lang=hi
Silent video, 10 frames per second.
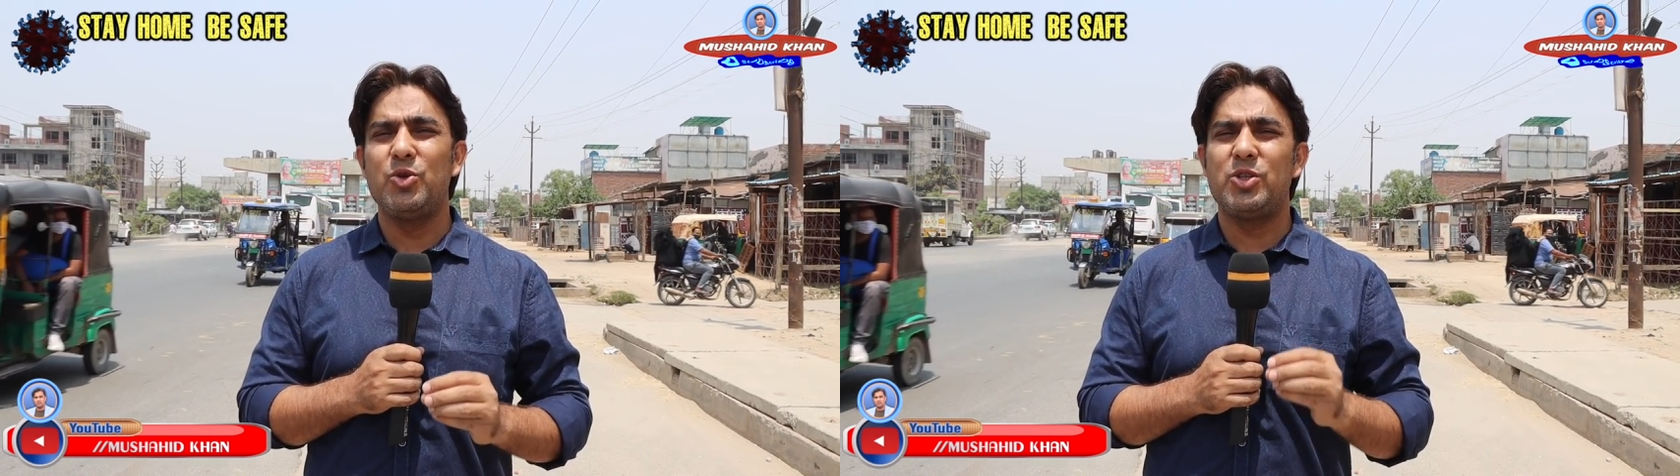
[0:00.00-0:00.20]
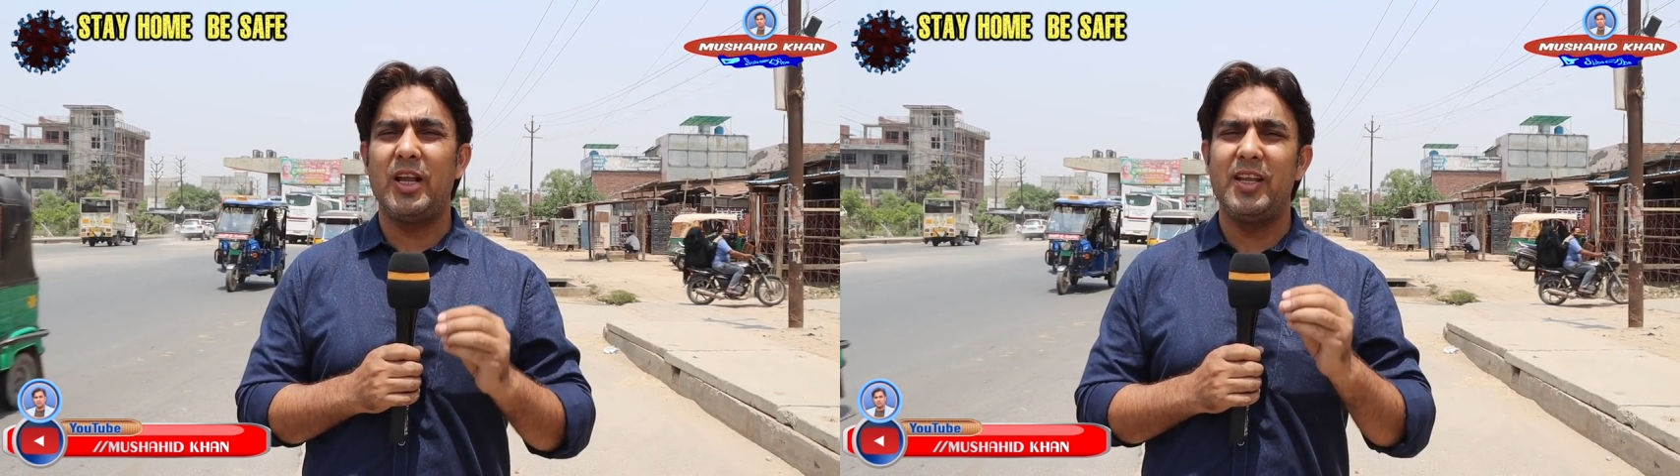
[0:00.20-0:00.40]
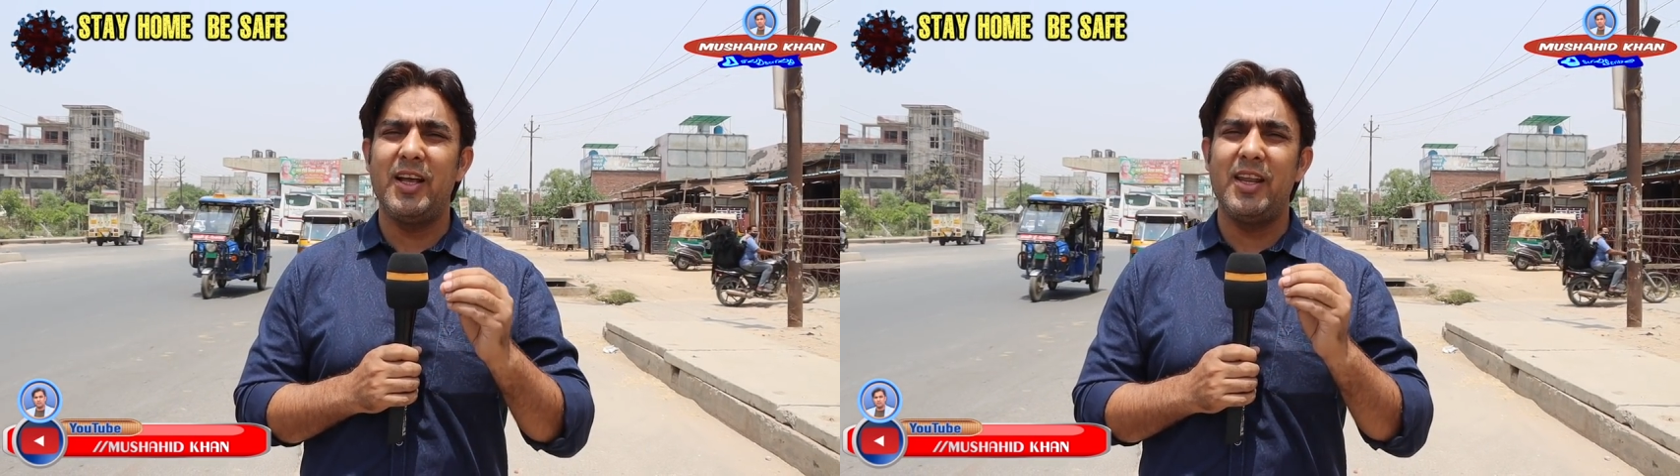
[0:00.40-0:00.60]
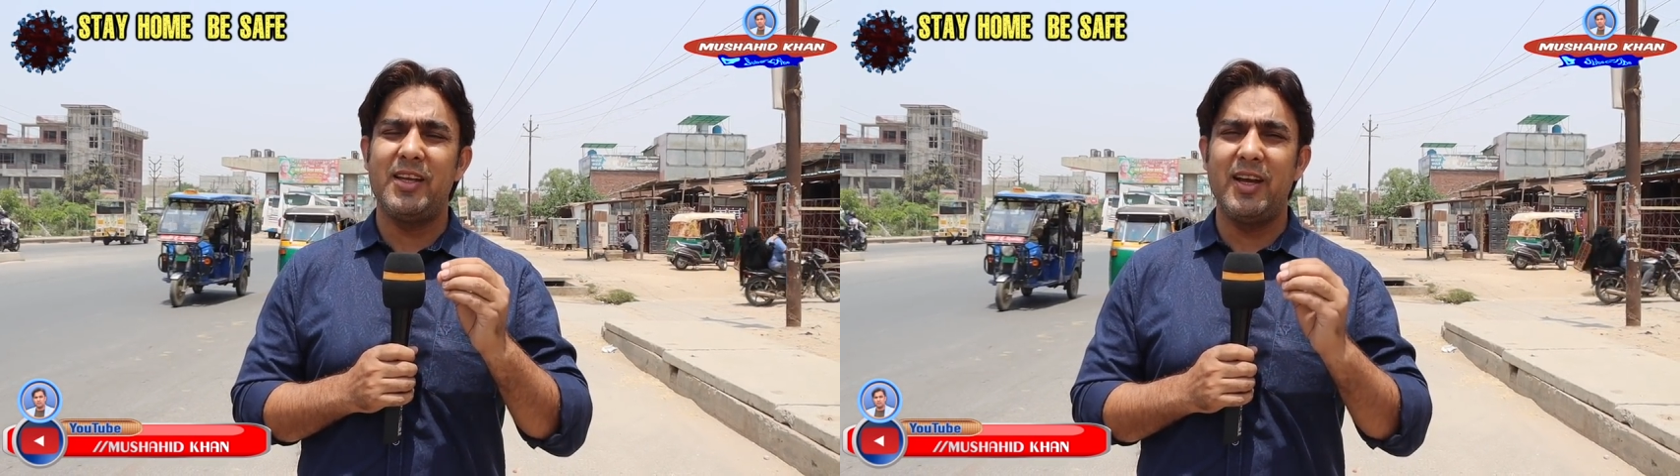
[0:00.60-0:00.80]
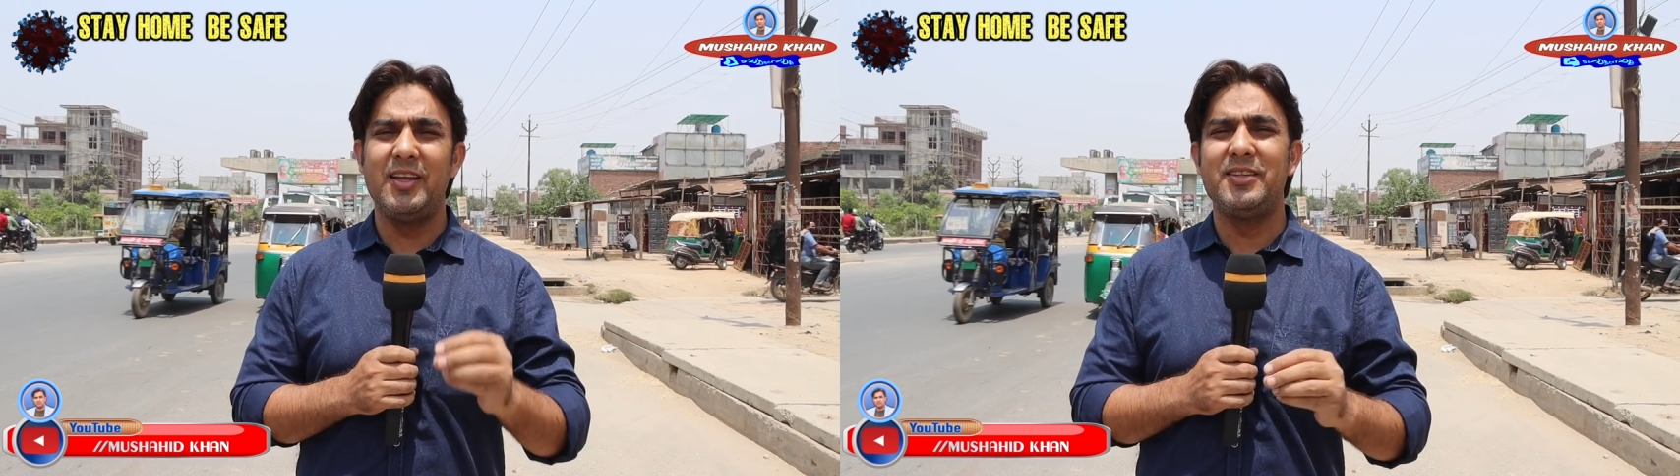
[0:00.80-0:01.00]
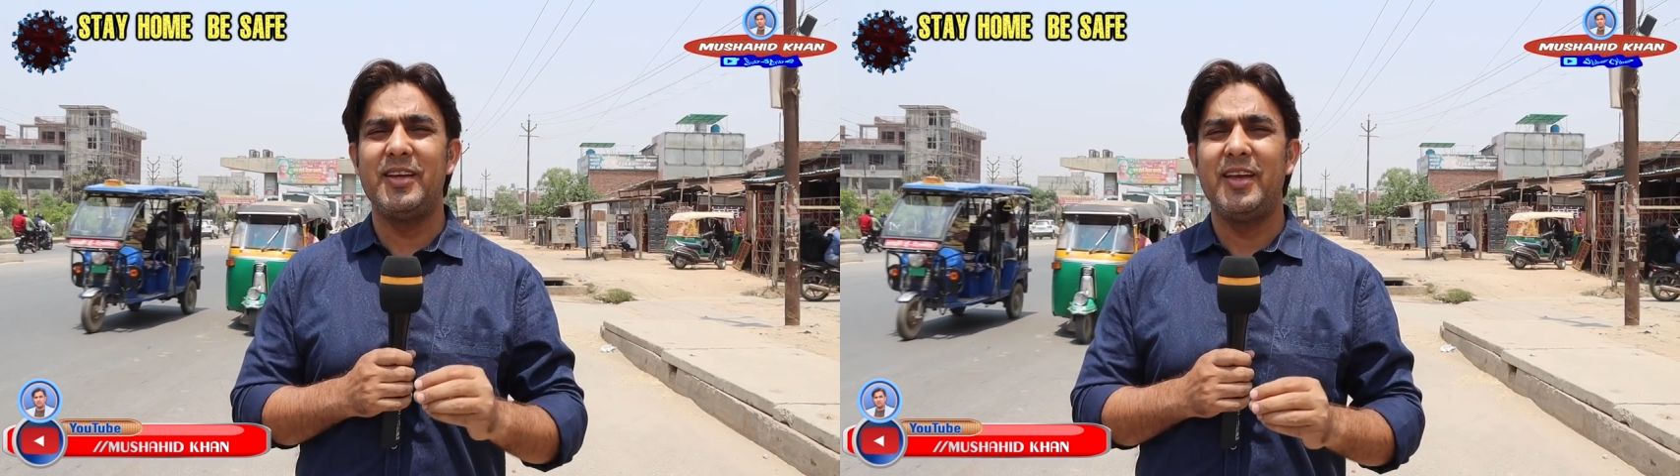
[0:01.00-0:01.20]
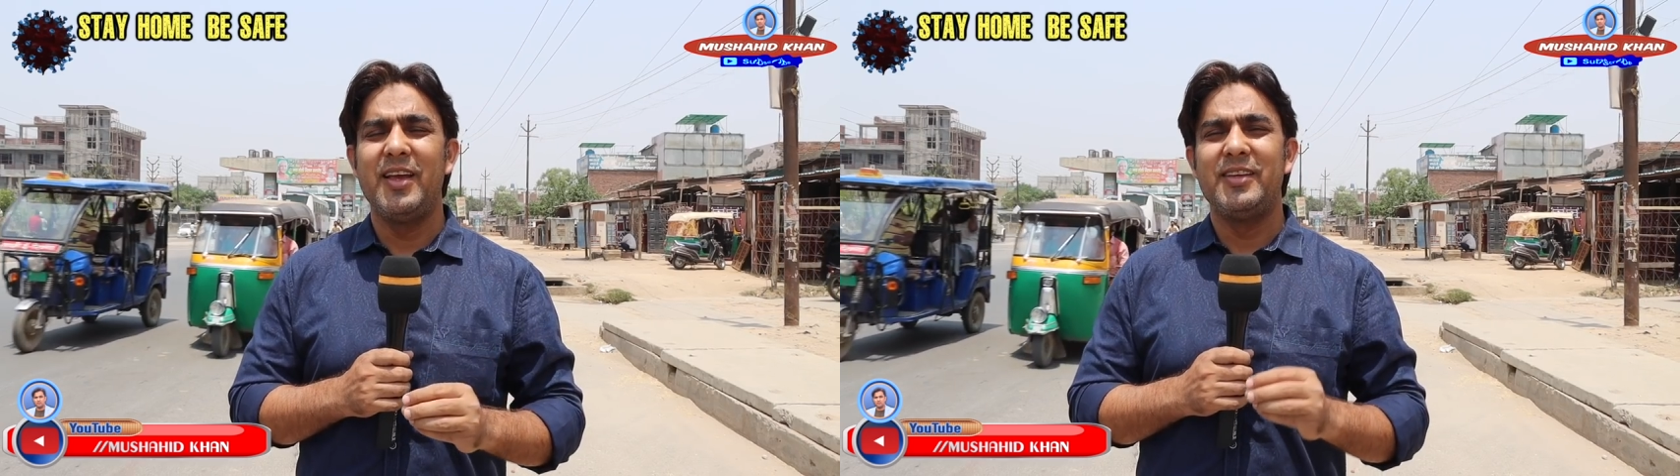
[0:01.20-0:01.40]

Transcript: कुछ ख़रीदारी कर लीजिए